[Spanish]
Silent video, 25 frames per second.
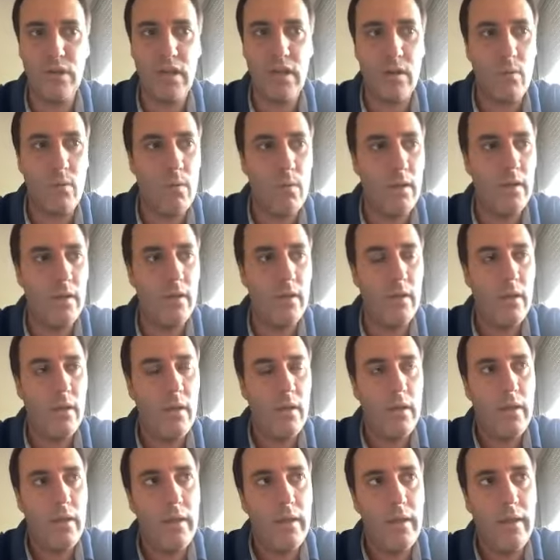la cual
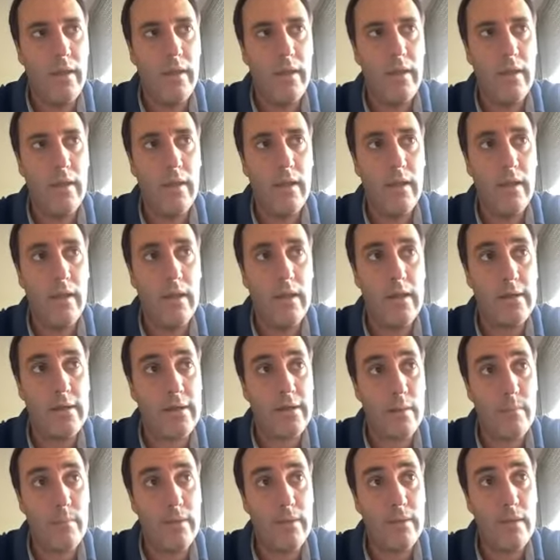eh, era
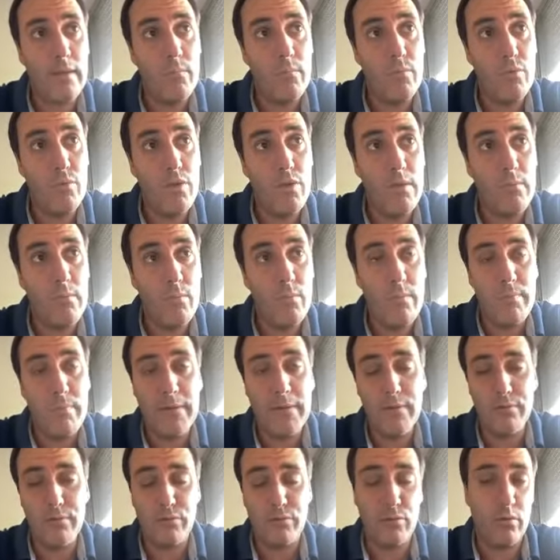realmente muy, muy
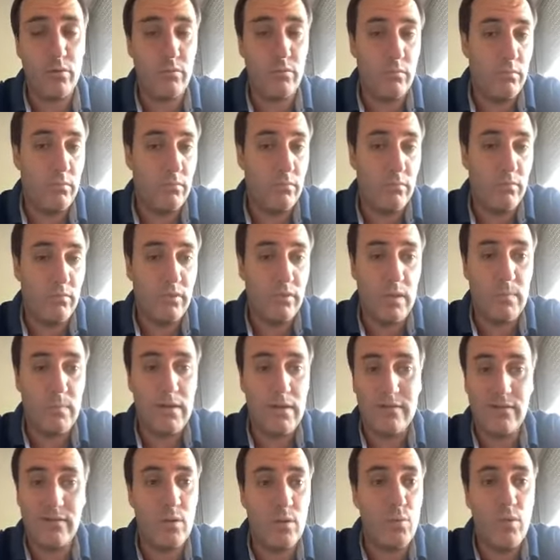penoso. El tema
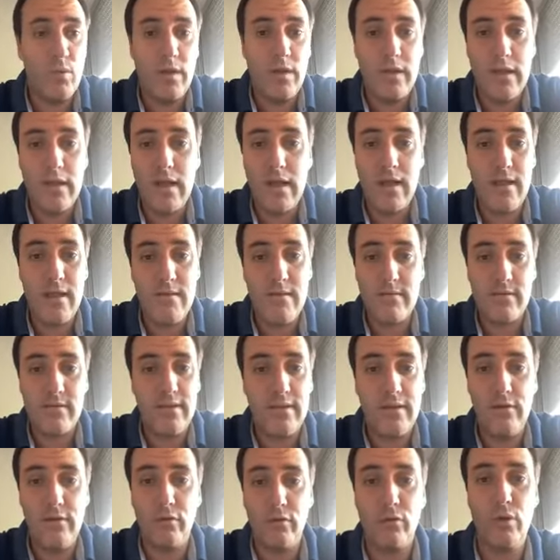de seguridad es,
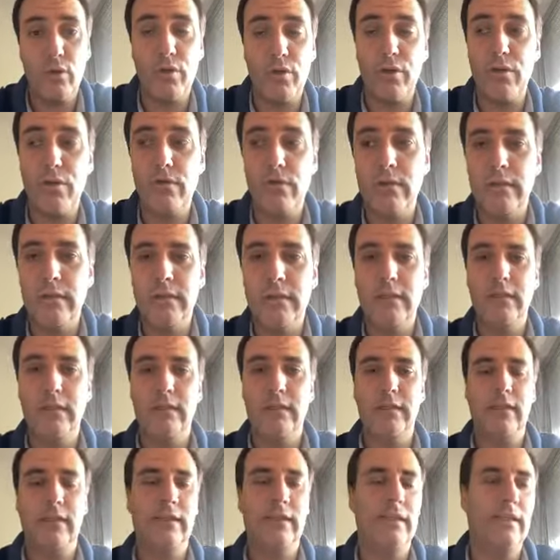notorio.
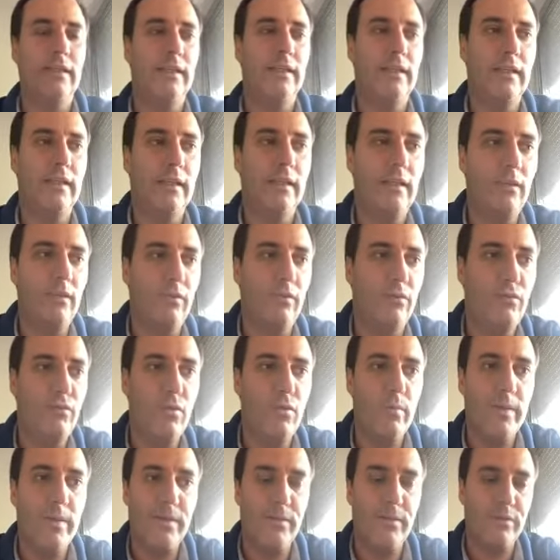Eh,
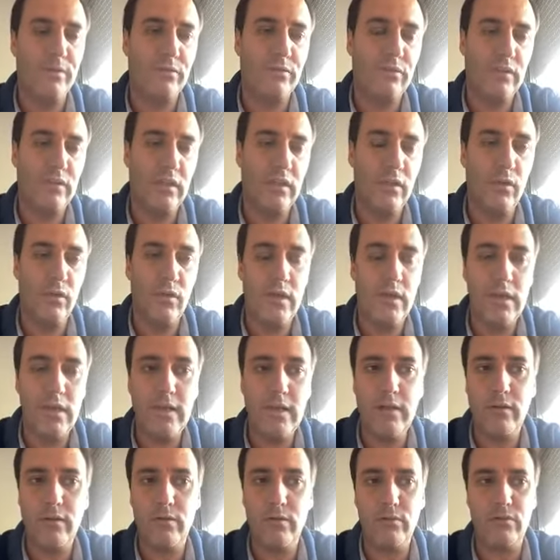números de los
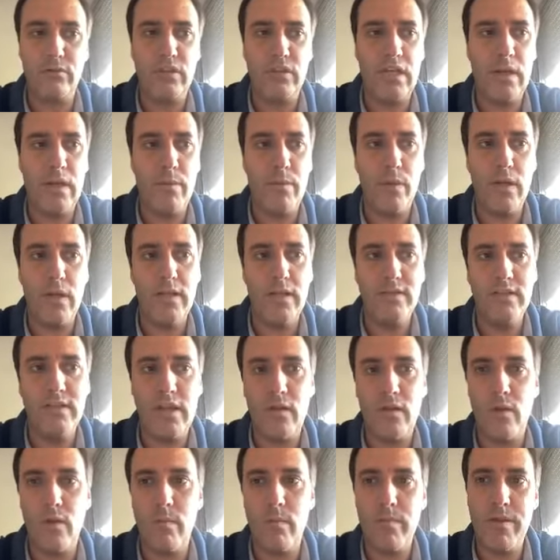delitos y la violencia
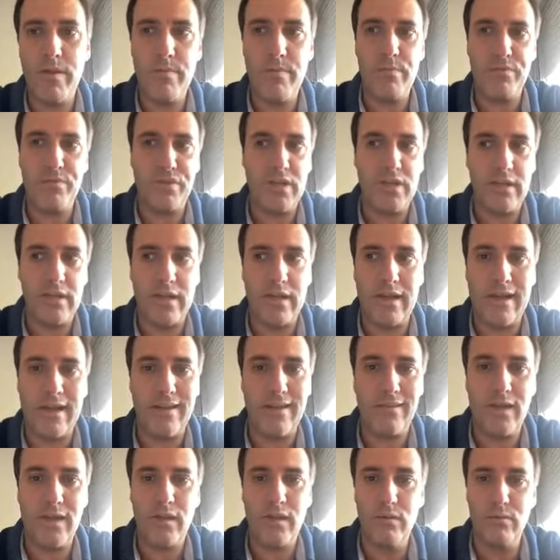de los mismos eran
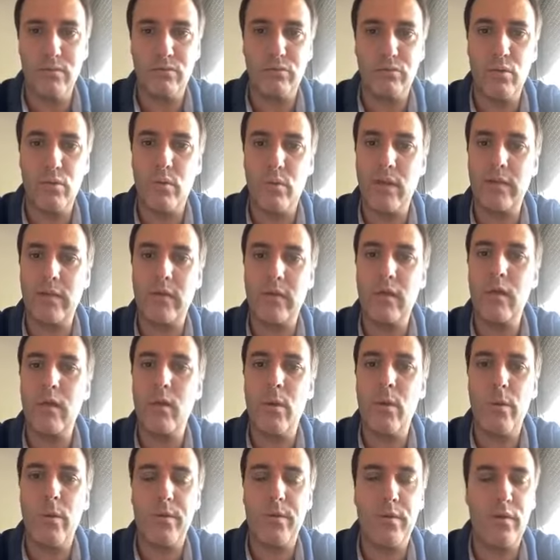escandalosos durante los
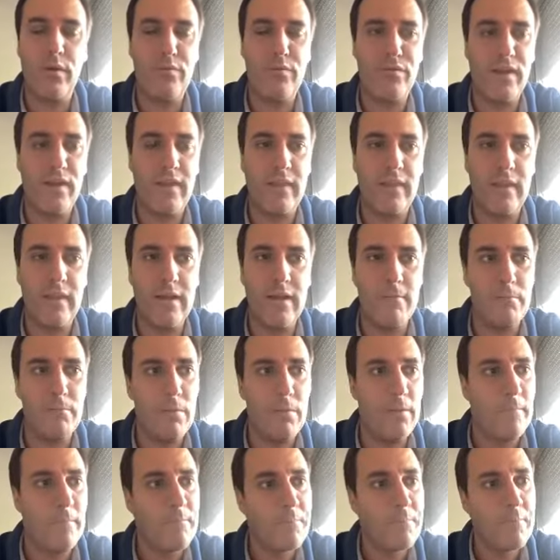gobiernos del Frente
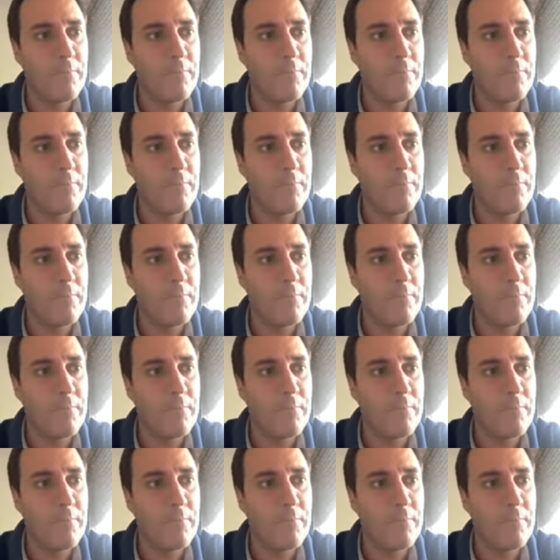Amplio